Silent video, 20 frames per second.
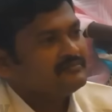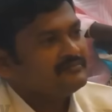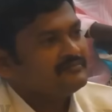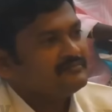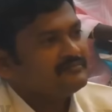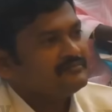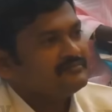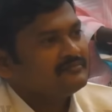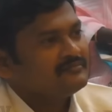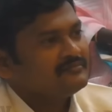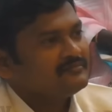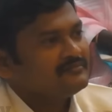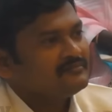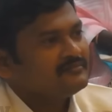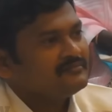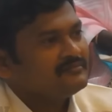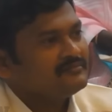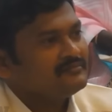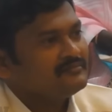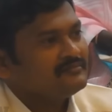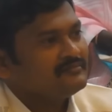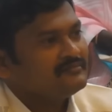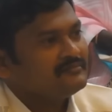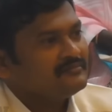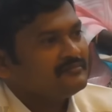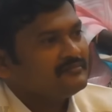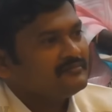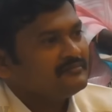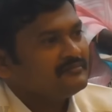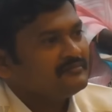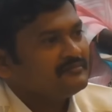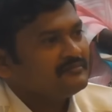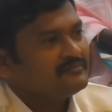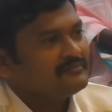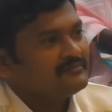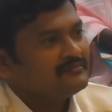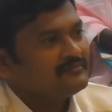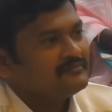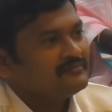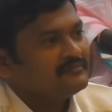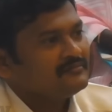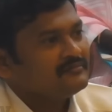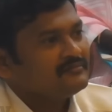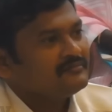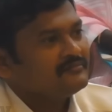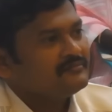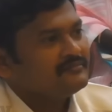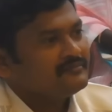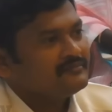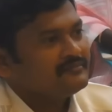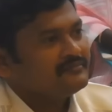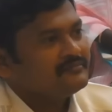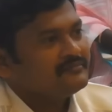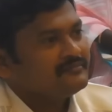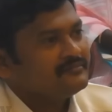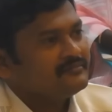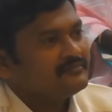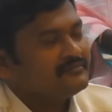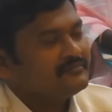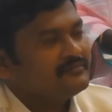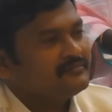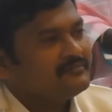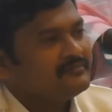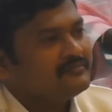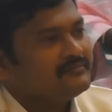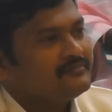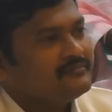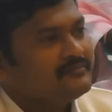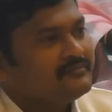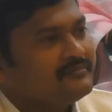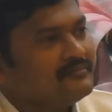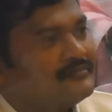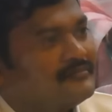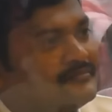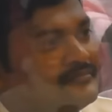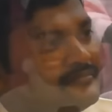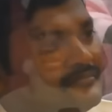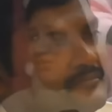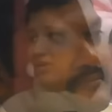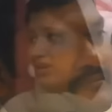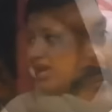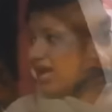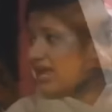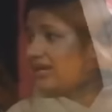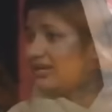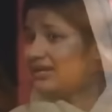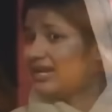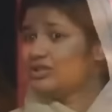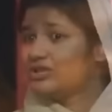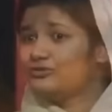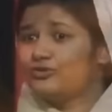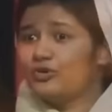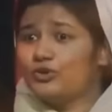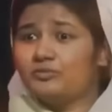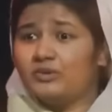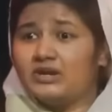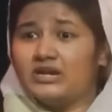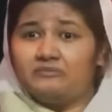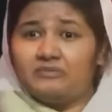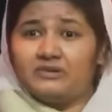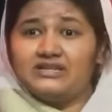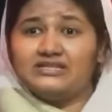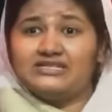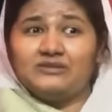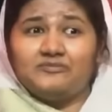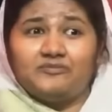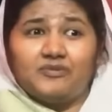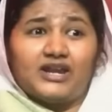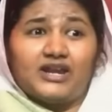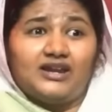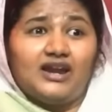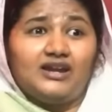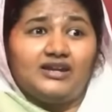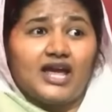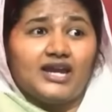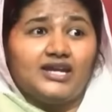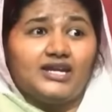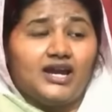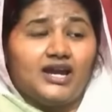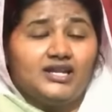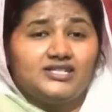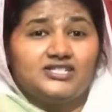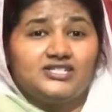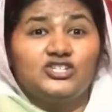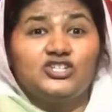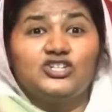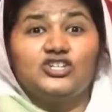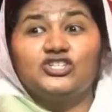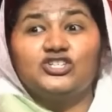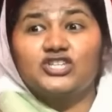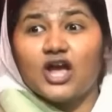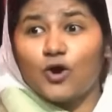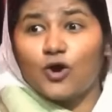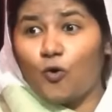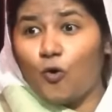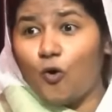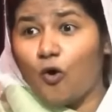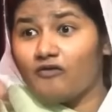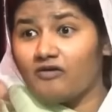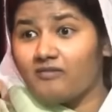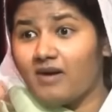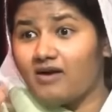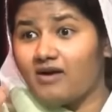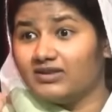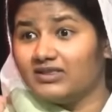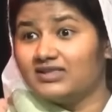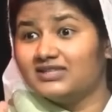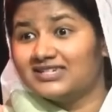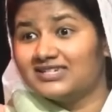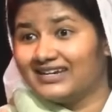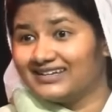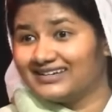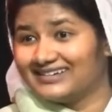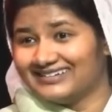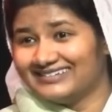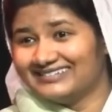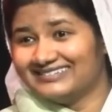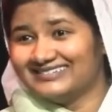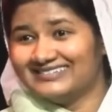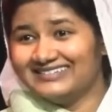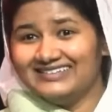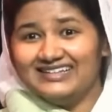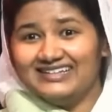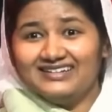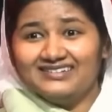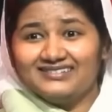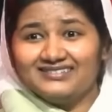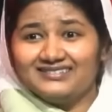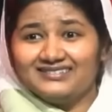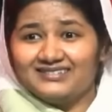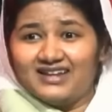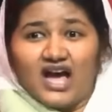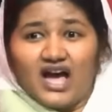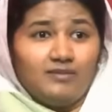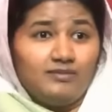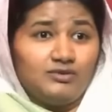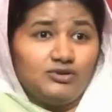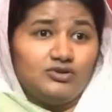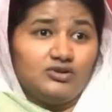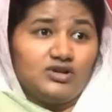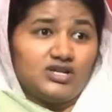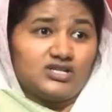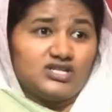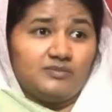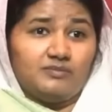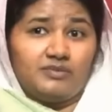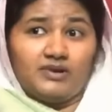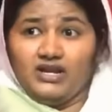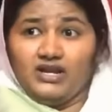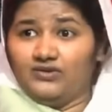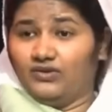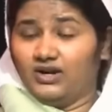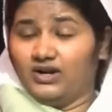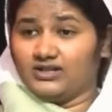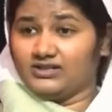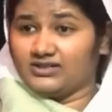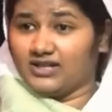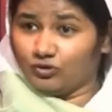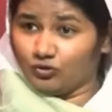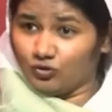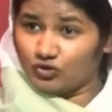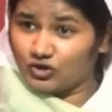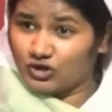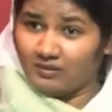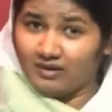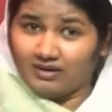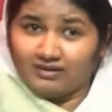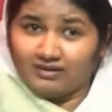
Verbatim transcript: ப்ரெ நாலு வருஷம் கழிச்சு நான் ப்ரெக்னென்ட் ஆனேன்ற சந்தோஷமே எனக்கு இல்லை இவர் யார்கிட்டயாவது ஃபோன் பண்ணி பிரின்சி ப்ரெக்னென்ட் ஆயிட்டான்னு சிரிச்சா கோபமாக வந்துச்சு எனக்கு நான் மட்டும் கஷ்டப்படுறேன் இவங்களுக்கு சந்தோஷம்